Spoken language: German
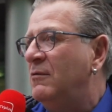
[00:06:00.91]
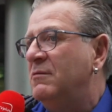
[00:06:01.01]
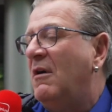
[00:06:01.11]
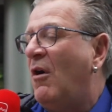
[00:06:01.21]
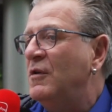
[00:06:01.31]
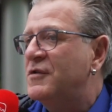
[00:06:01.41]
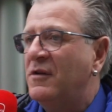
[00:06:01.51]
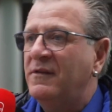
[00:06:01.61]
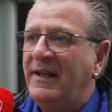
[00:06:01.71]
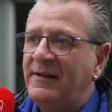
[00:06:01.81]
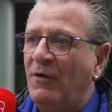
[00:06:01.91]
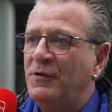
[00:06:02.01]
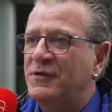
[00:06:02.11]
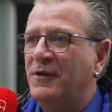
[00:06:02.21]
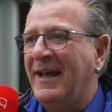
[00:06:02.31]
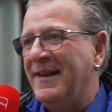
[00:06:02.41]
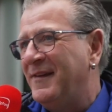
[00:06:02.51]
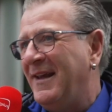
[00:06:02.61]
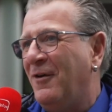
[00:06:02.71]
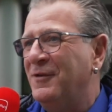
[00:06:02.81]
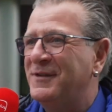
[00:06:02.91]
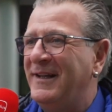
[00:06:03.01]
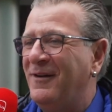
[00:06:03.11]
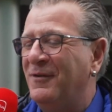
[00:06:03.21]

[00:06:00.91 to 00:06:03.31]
auch Angst oder nicht Angst, oder hat sie Angst, nicht